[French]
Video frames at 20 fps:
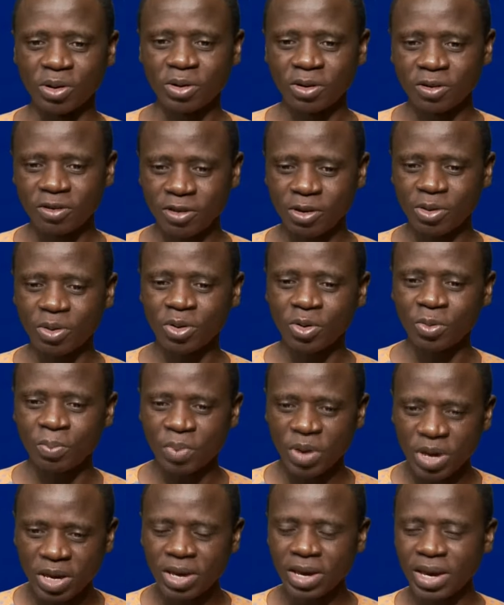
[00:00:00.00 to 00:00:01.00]
Si notre
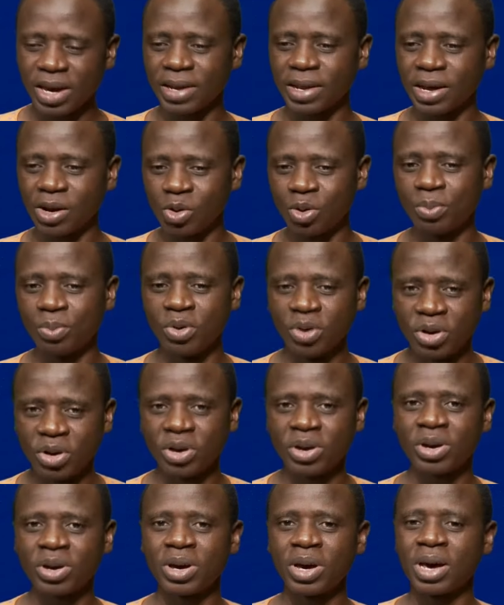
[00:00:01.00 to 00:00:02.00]
pays est dans le
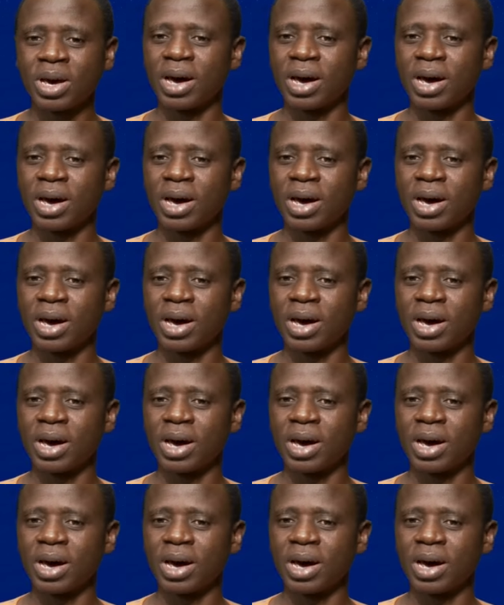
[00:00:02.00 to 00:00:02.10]
bonheur,